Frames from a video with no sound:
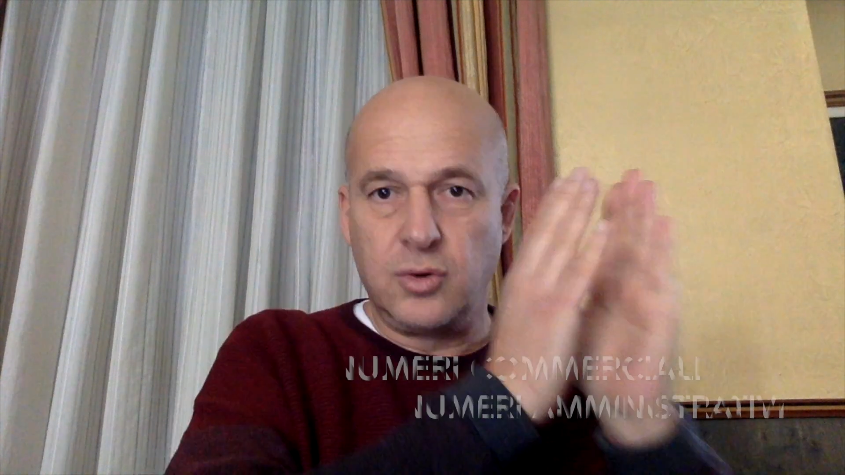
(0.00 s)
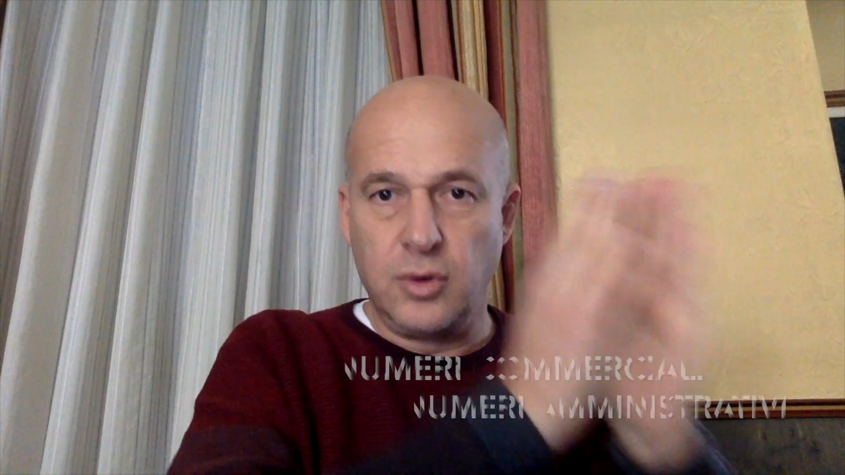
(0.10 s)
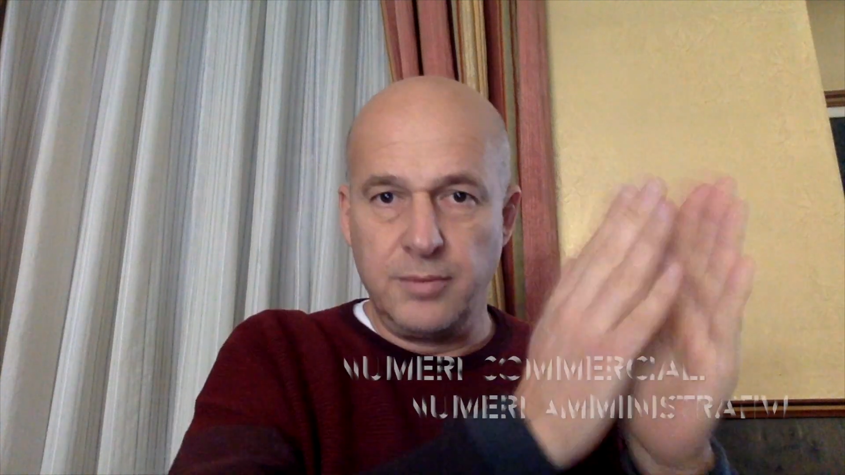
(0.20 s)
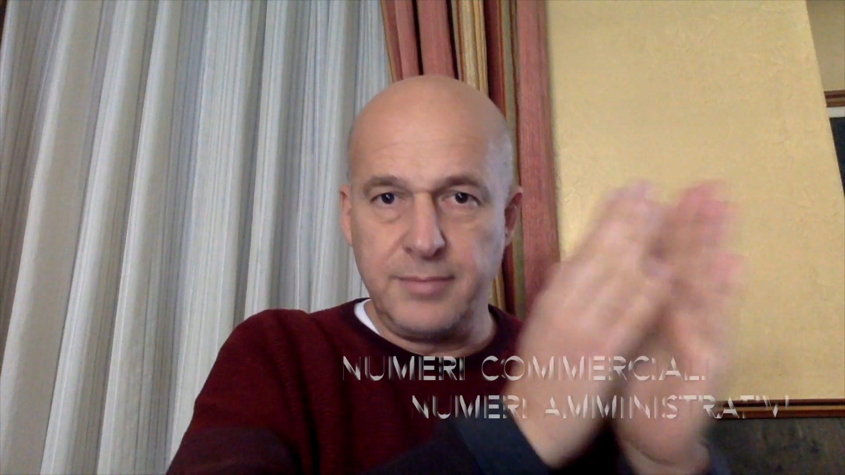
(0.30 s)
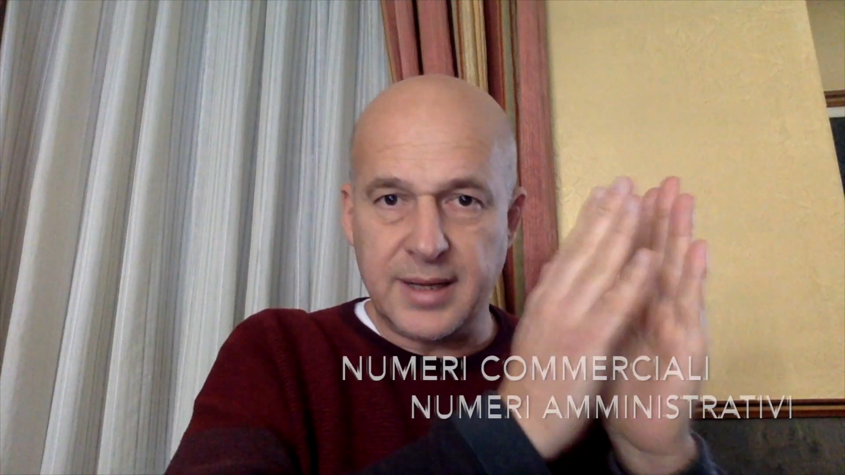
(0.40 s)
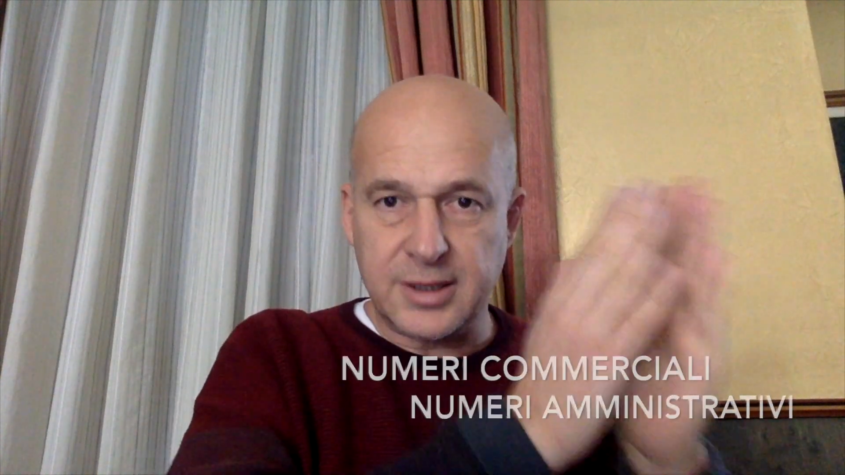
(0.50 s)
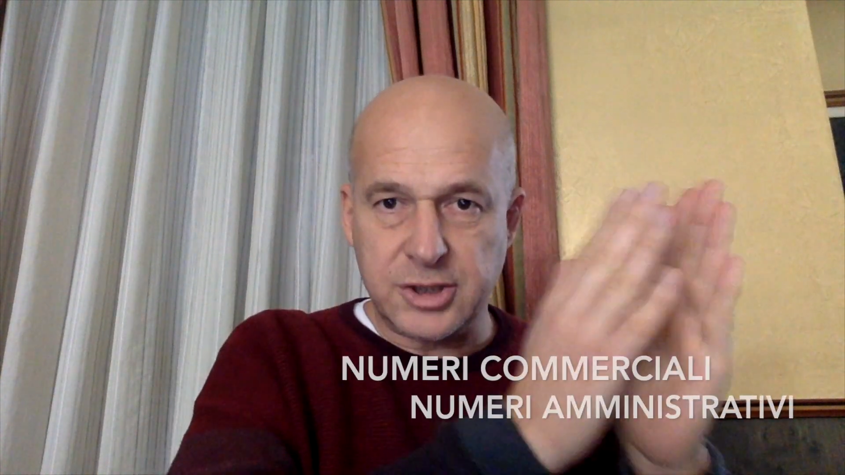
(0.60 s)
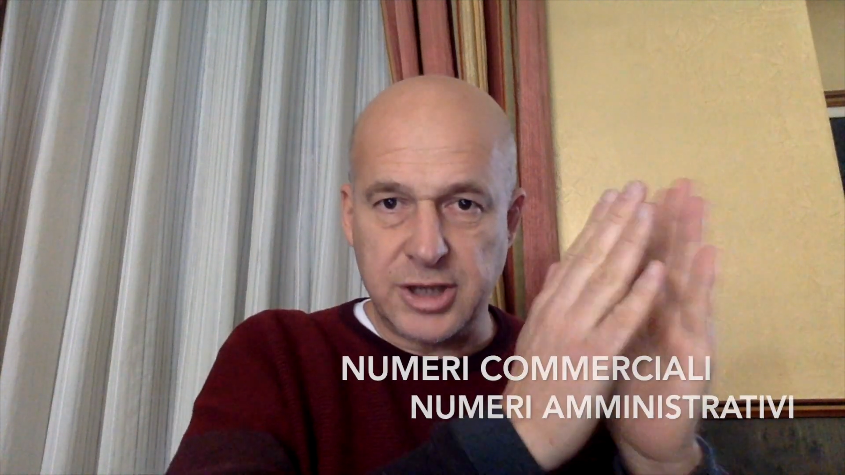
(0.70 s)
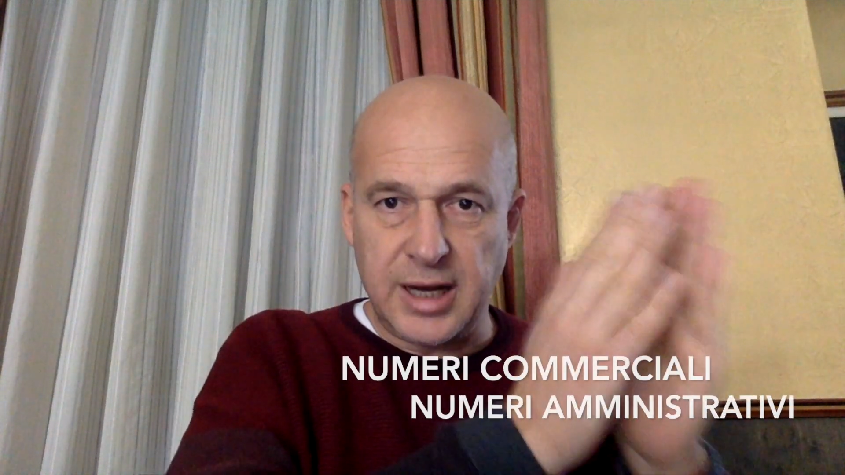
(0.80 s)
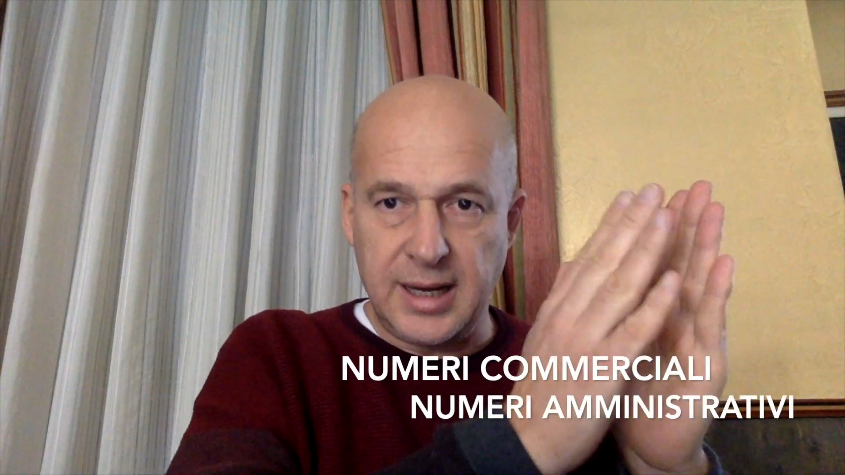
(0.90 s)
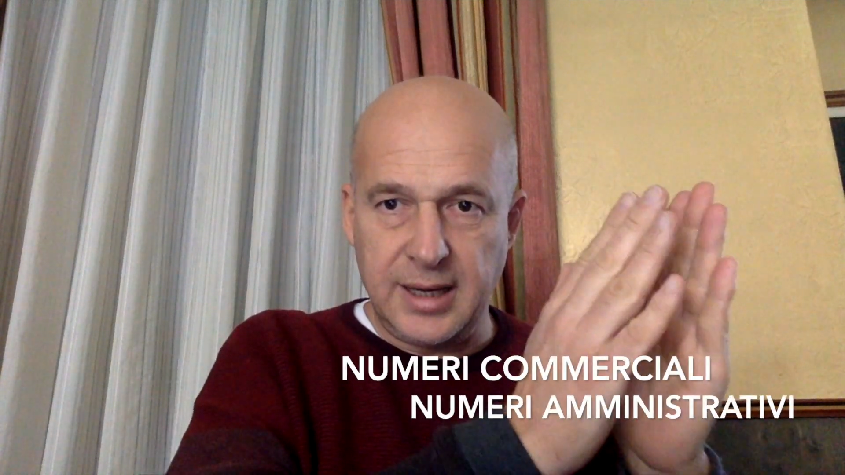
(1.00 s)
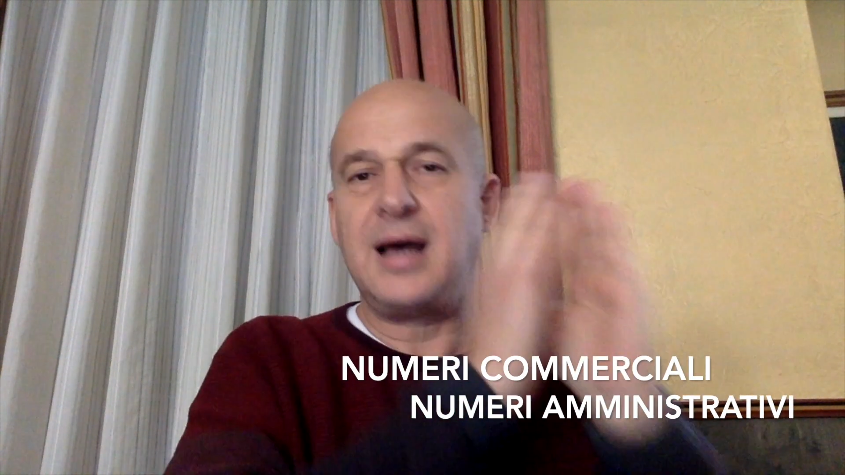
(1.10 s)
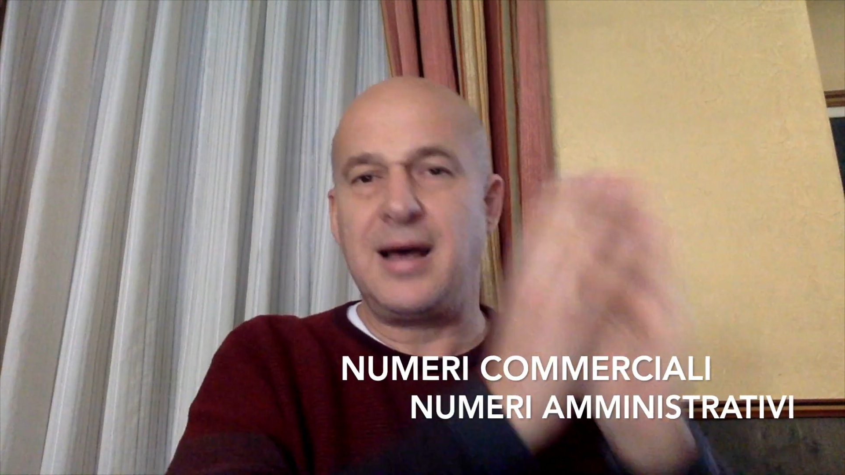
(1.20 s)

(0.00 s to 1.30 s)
commerciale,